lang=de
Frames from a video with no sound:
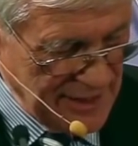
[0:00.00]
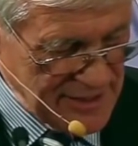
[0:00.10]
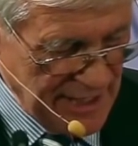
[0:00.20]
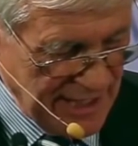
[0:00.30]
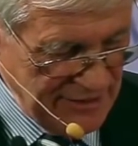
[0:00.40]

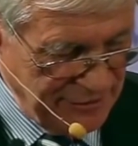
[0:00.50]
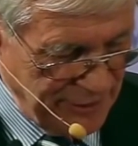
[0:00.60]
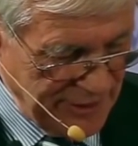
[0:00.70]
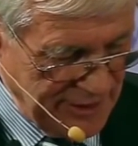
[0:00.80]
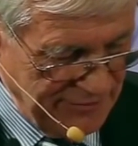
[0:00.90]
das
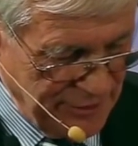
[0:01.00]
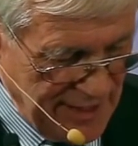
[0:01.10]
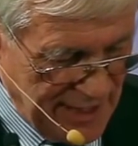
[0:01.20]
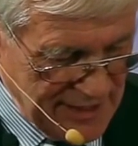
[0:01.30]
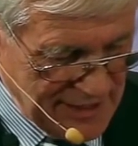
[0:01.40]
Einfordern
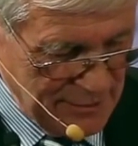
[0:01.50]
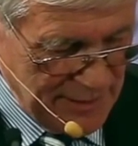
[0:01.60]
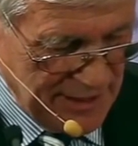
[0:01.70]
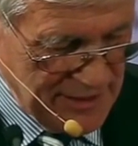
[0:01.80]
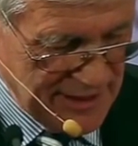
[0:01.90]
von
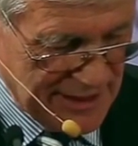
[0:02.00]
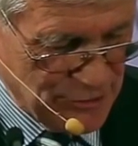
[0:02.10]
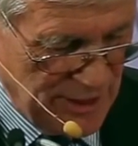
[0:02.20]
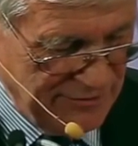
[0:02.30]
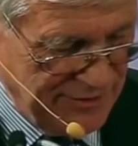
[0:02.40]
Akzeptanz
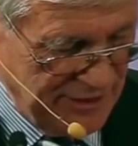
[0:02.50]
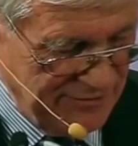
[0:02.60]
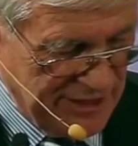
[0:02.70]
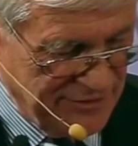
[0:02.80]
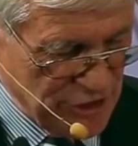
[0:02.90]
sexueller
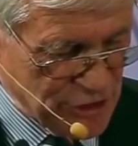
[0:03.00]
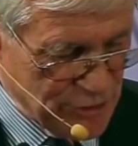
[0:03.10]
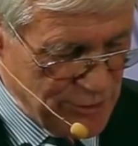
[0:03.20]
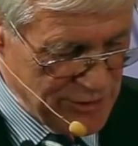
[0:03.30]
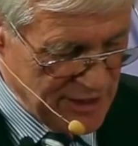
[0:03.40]
Vielfalt
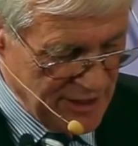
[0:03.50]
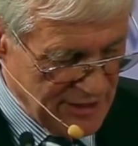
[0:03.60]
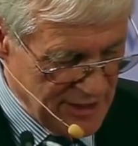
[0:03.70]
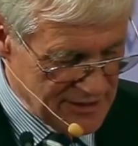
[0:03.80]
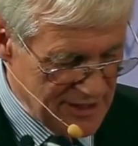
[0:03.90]
verstößt
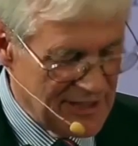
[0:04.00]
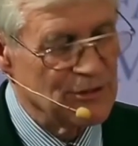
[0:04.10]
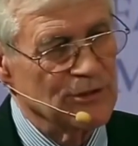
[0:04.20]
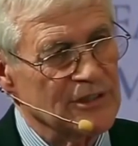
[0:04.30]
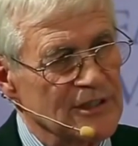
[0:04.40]
gegen das
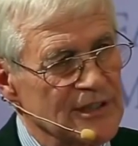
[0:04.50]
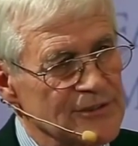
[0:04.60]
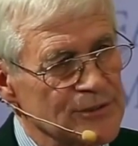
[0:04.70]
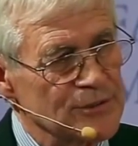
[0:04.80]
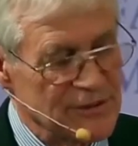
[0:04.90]

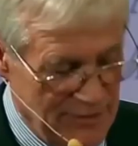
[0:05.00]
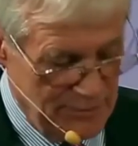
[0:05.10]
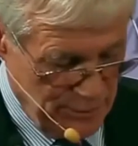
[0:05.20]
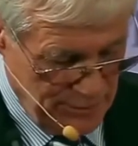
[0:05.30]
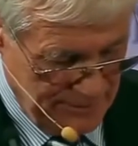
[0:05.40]

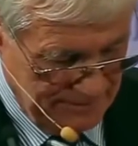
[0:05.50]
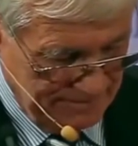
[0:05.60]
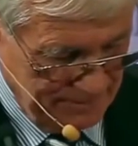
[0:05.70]
Indoktrinationsverbot.